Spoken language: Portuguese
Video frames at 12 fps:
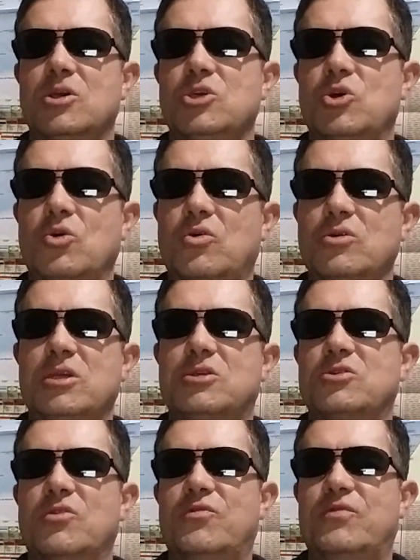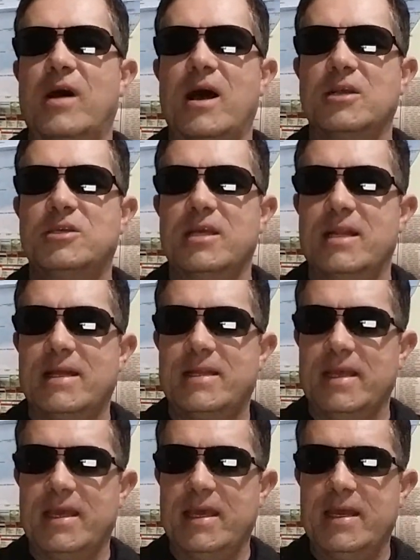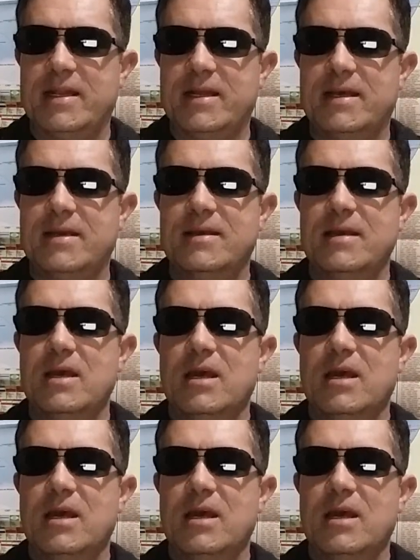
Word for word: jogo de sofá, geladeira.